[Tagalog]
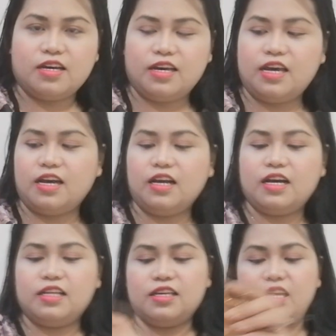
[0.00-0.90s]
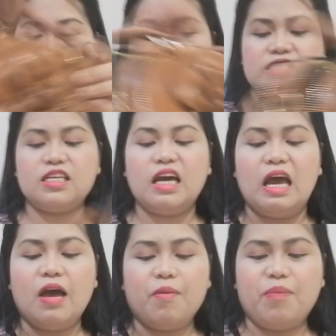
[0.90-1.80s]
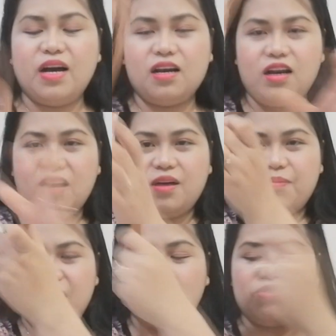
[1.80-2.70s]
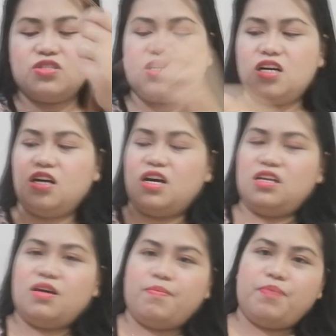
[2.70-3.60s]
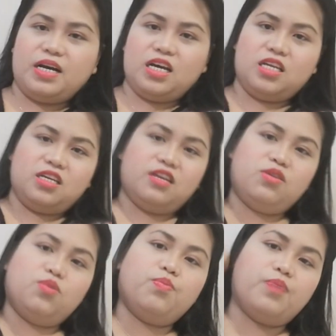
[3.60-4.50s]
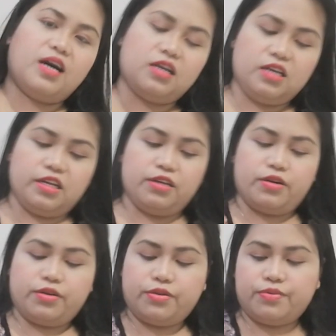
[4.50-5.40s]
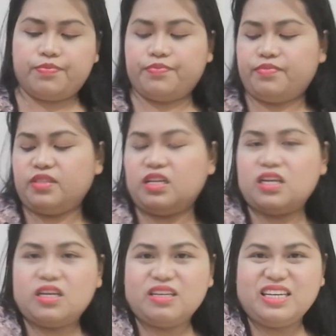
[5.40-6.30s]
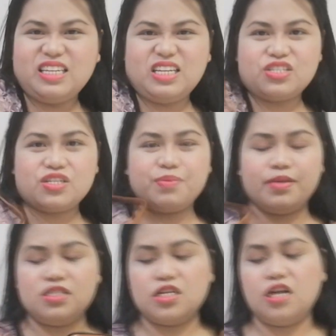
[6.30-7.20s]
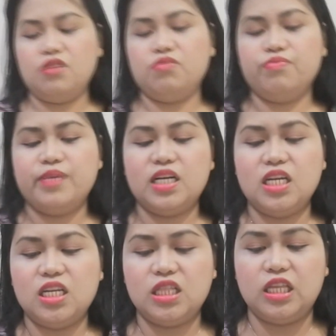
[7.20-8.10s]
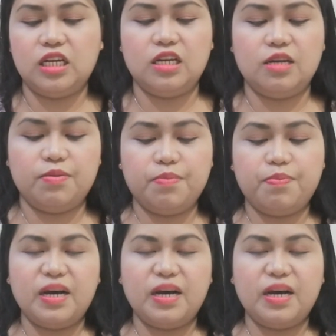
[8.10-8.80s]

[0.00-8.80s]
Ayan, ganyan. Kasi, pag uh, meron siyang ganyan, pag ganyan Ganyan. Hindi siya masyadong maganda tingnan.